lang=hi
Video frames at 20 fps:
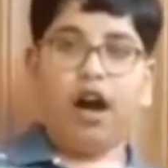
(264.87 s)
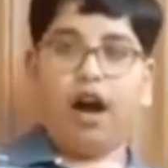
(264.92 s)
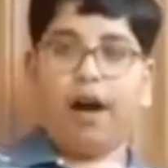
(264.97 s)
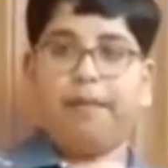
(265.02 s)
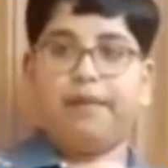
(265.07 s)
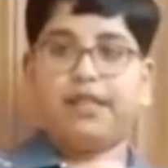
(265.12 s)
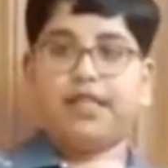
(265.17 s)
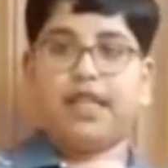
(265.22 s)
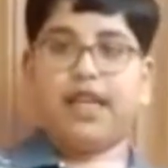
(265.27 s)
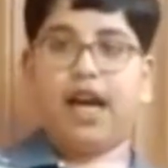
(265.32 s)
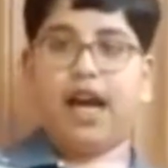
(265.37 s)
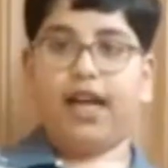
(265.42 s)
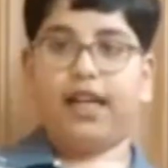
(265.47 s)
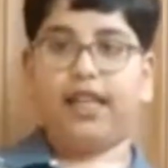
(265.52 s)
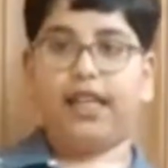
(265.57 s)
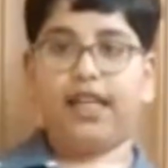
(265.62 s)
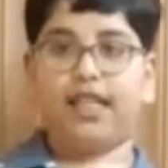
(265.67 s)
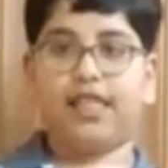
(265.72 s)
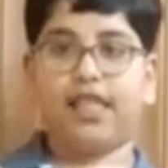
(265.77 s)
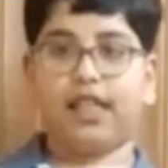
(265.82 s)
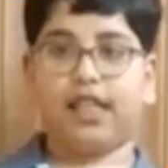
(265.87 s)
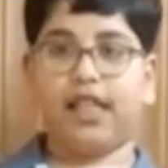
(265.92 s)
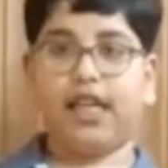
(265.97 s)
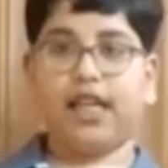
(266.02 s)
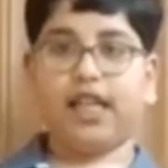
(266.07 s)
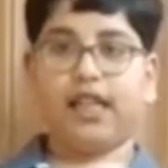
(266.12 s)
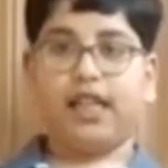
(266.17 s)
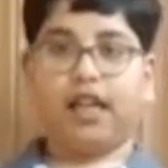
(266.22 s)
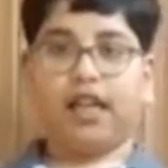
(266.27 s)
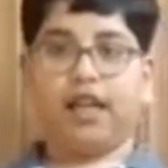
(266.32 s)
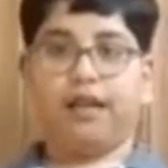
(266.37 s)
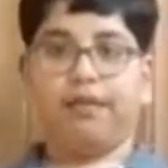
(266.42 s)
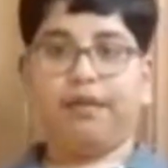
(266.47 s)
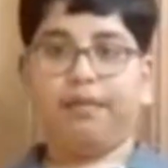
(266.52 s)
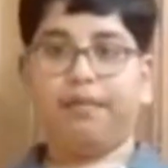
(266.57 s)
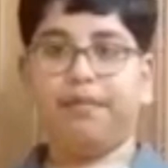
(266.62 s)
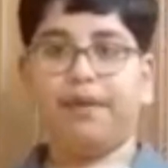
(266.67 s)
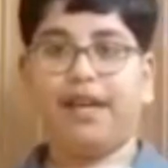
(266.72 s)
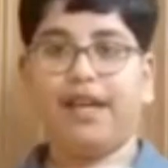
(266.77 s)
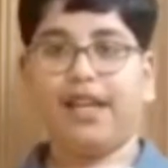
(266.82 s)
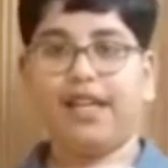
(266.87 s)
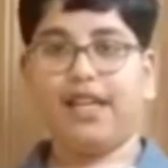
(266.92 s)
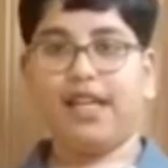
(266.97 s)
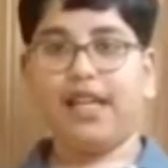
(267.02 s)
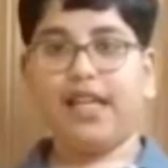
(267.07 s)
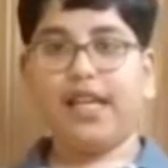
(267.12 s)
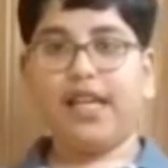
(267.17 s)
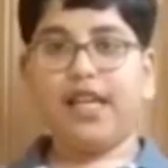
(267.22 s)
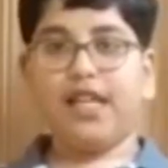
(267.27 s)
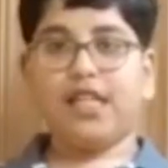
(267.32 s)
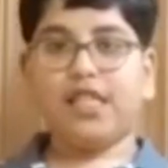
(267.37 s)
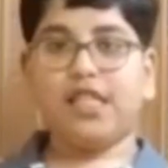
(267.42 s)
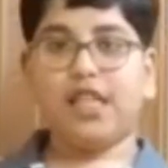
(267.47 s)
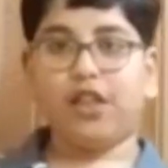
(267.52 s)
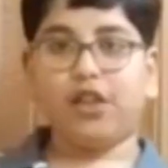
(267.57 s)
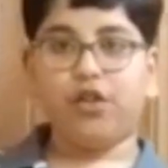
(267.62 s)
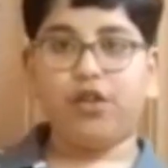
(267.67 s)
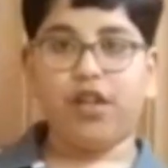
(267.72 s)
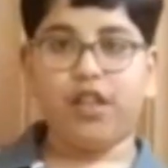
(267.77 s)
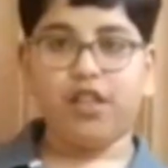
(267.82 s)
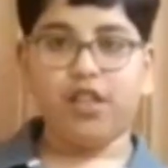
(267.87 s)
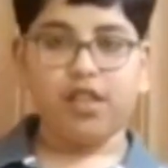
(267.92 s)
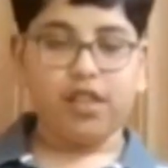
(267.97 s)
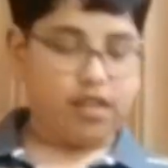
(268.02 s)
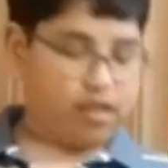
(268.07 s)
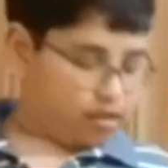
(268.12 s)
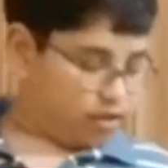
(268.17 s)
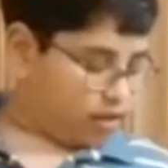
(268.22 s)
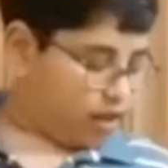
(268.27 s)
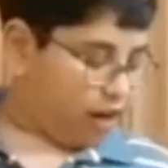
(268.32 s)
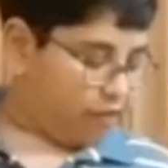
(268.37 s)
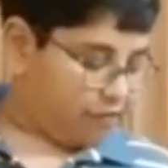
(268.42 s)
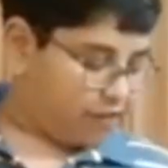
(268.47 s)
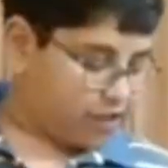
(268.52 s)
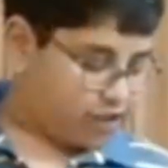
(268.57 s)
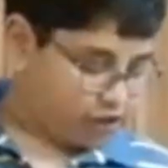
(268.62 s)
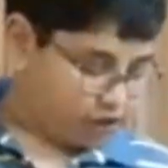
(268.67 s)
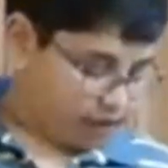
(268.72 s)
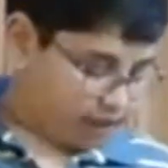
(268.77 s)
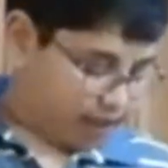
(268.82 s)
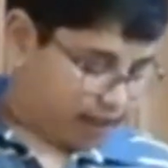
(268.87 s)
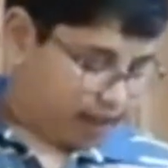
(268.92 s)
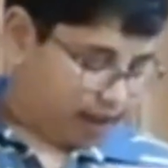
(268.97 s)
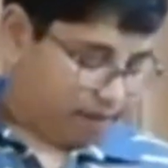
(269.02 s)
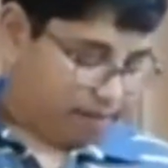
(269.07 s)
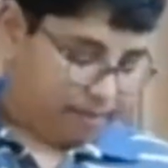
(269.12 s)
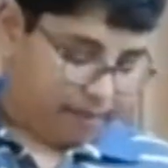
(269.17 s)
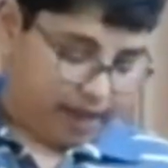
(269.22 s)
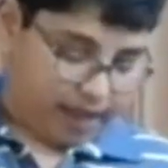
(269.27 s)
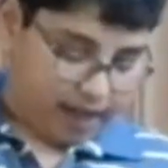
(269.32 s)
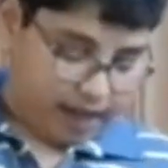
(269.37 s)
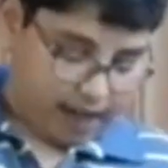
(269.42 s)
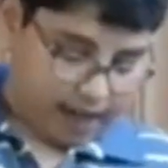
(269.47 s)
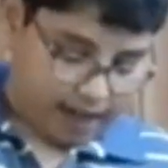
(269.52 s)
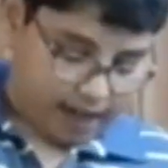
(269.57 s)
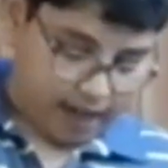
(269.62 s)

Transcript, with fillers: आप इसकी हाइट देख सकते हैं तकरीबन मेरे से थोड़ी काफ़ी छोटी है मेरे